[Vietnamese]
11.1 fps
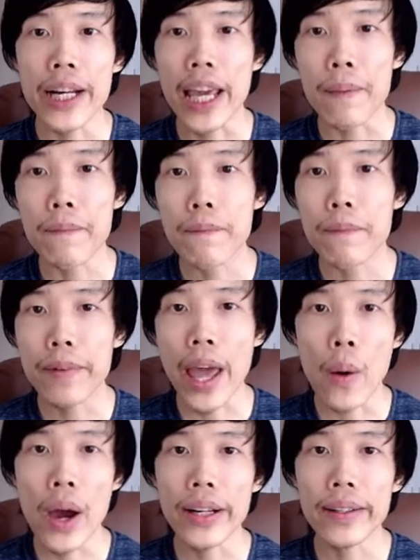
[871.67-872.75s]
điểm
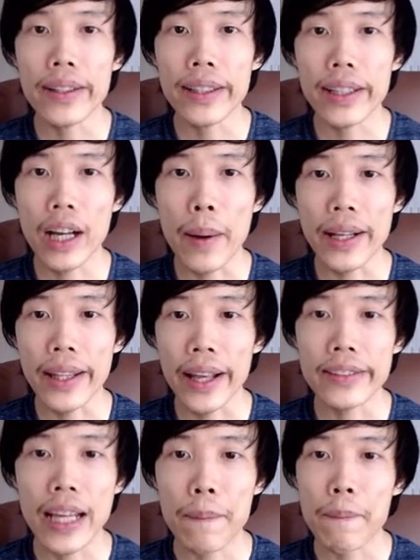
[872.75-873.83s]
đều hết các bạn hãy
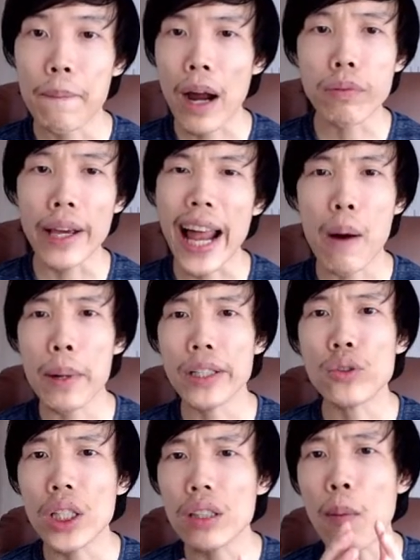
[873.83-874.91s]
xem không thể nào mình
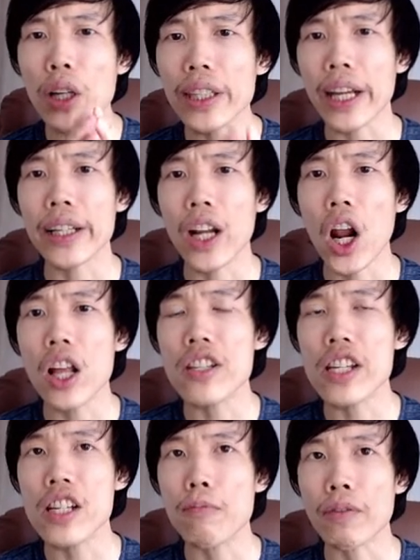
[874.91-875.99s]
chuyên về một cái
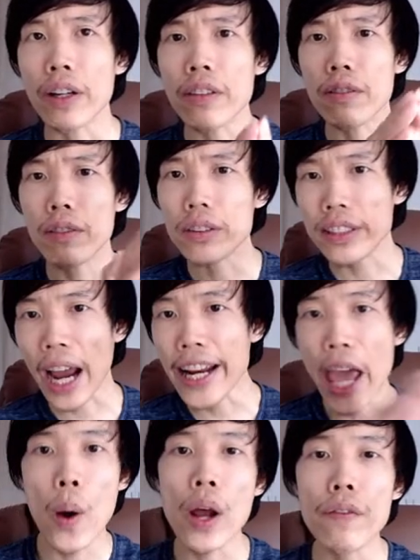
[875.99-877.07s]
technology được mình phải trải
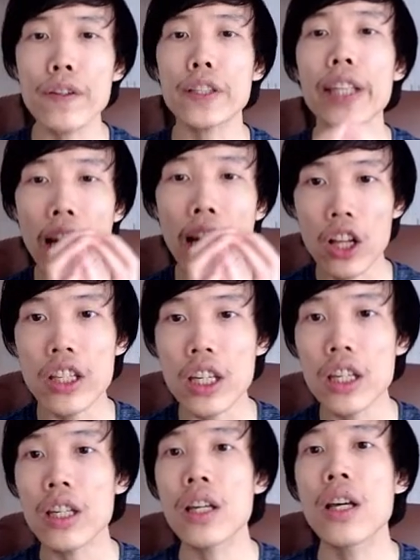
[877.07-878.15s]
đều hết vừa
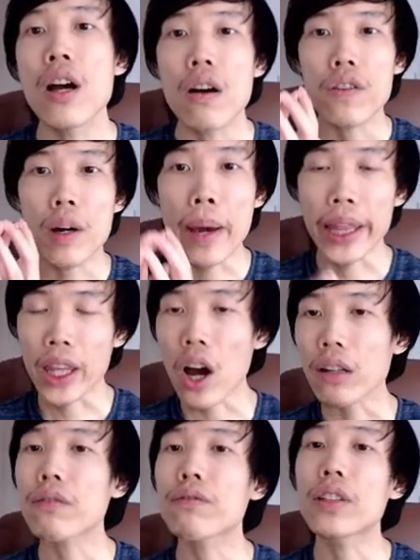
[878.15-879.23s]
technology vừa method
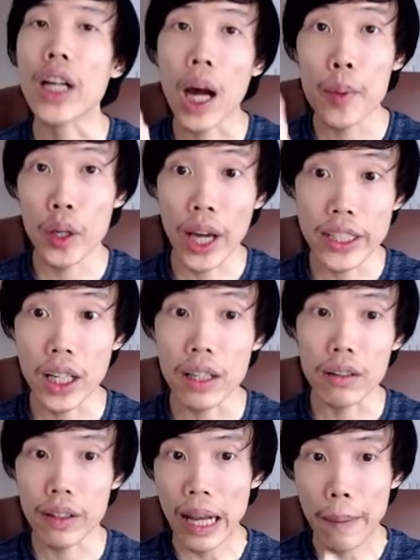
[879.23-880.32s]
vừa
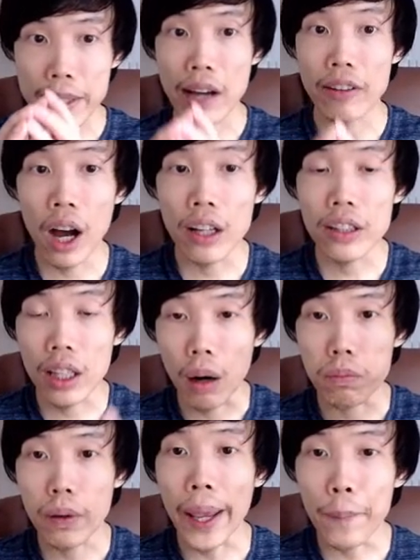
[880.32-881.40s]
communication làm sao đó
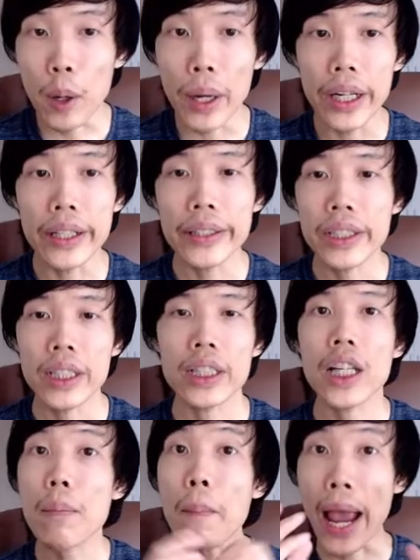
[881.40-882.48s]
tổng điểm của mình
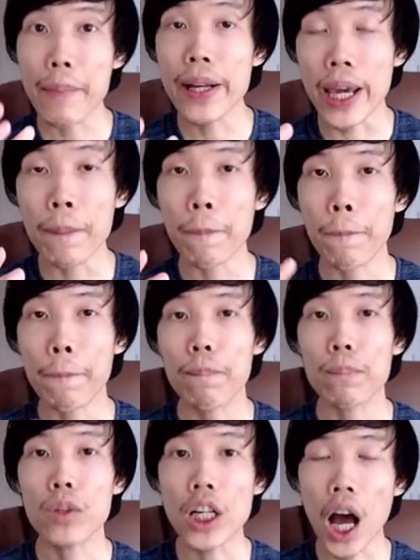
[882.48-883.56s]
được 70 điểm
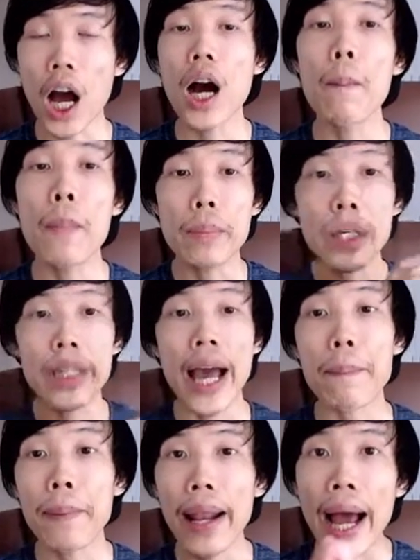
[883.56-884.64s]
từ đó mình mới có thể
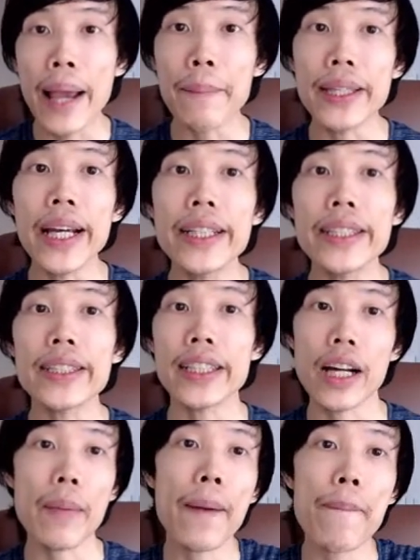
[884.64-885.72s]
apply mình thi được
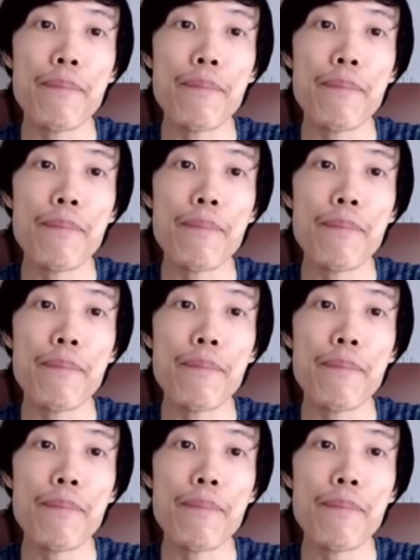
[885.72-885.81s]
nha các bạn